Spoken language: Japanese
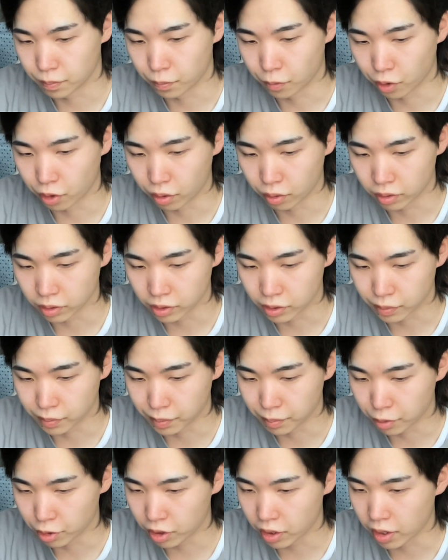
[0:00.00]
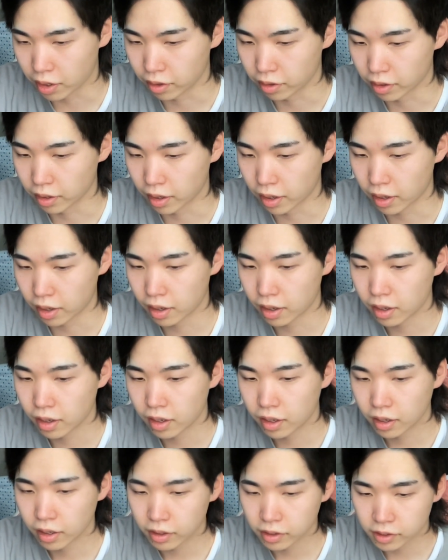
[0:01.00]
もの自分持ってるんで。
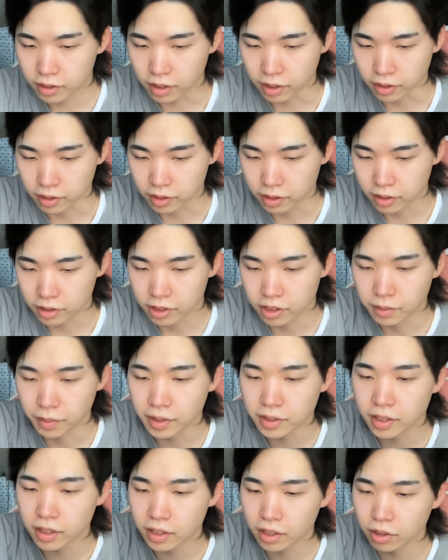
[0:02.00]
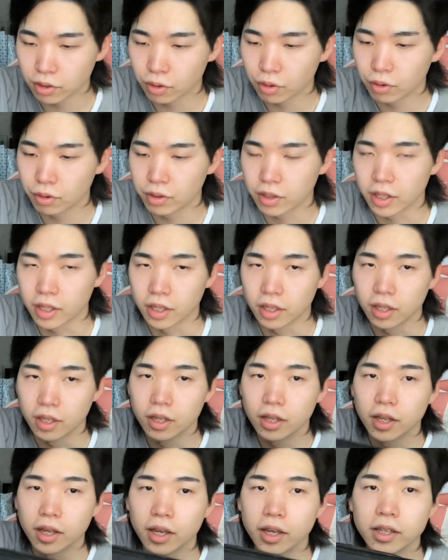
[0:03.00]
つか、つま先の方に
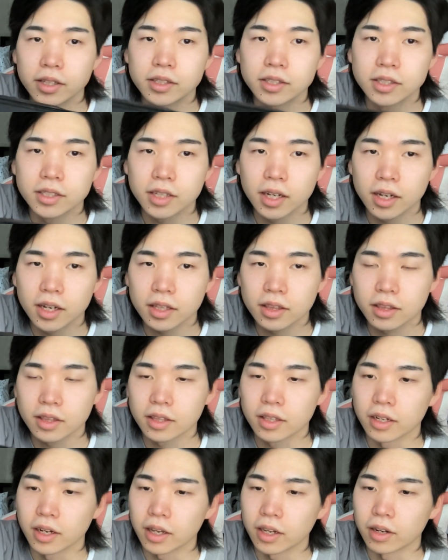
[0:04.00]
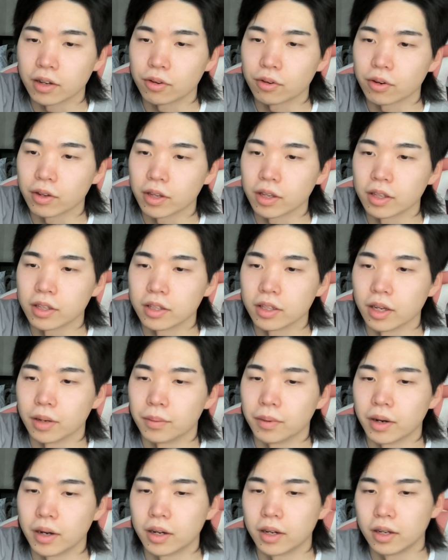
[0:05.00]
エッジかかってないのこれ。や
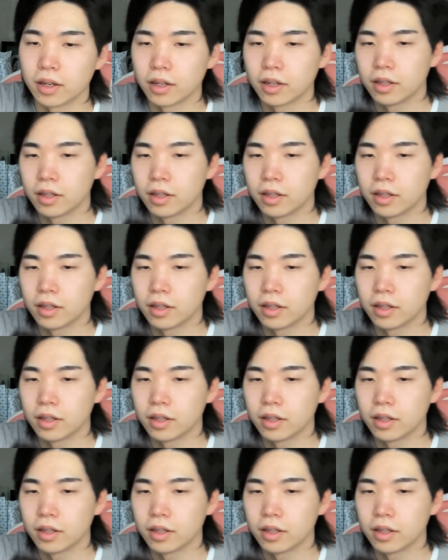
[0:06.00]
ば。